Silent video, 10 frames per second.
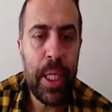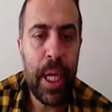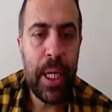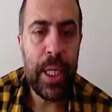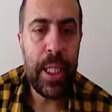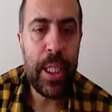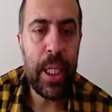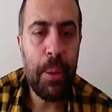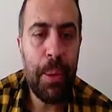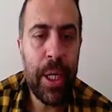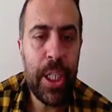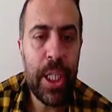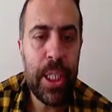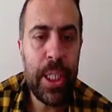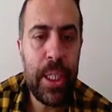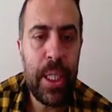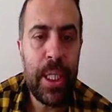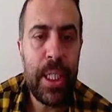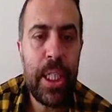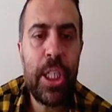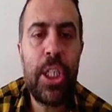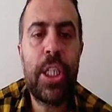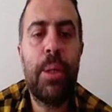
Yani iki kip arayacaksın. İkinci